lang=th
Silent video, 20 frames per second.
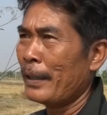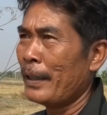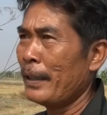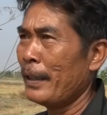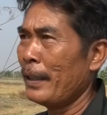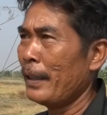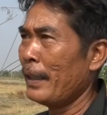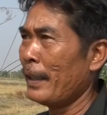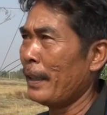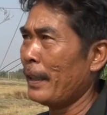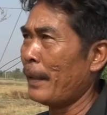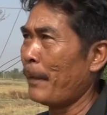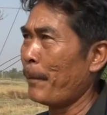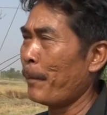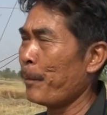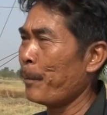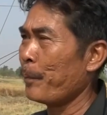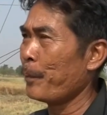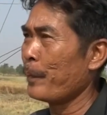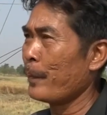ที่นี่
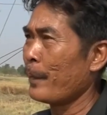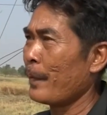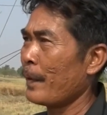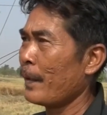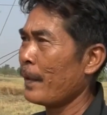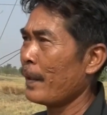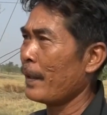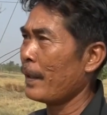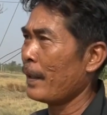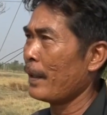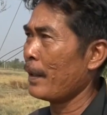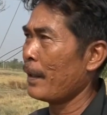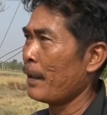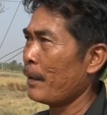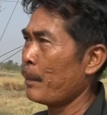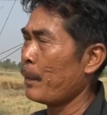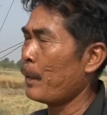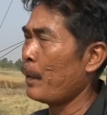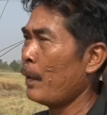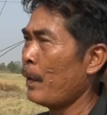
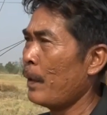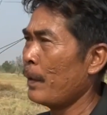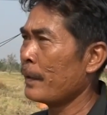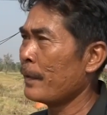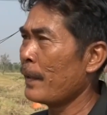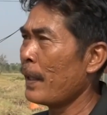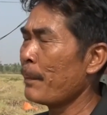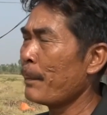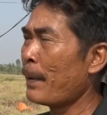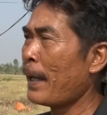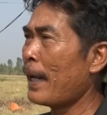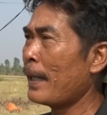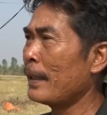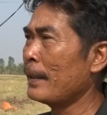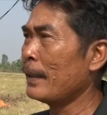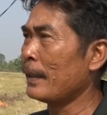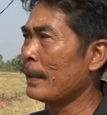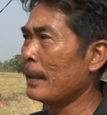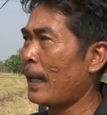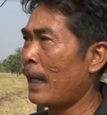พอสักพัก
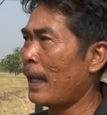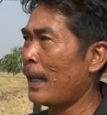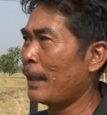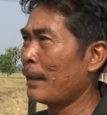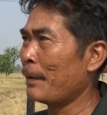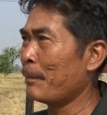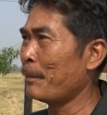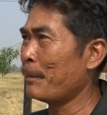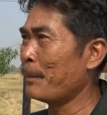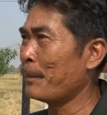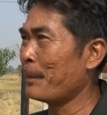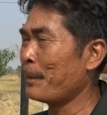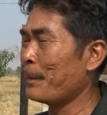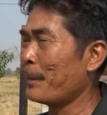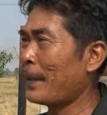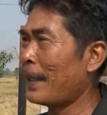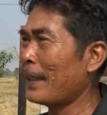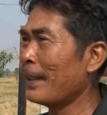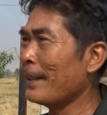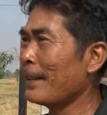หนึ่งเนี่ย
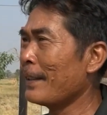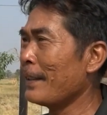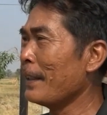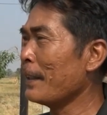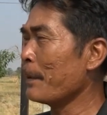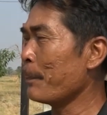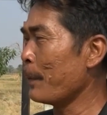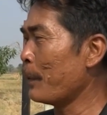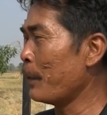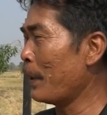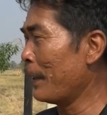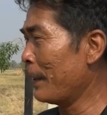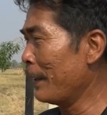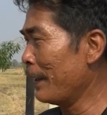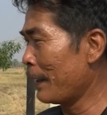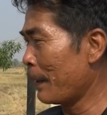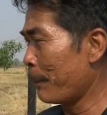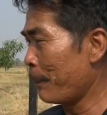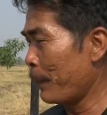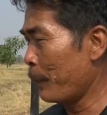ทั้งกับซีกับปิวเอ็น
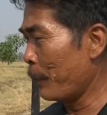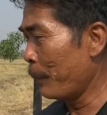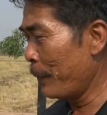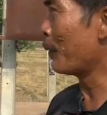นี่กับปิว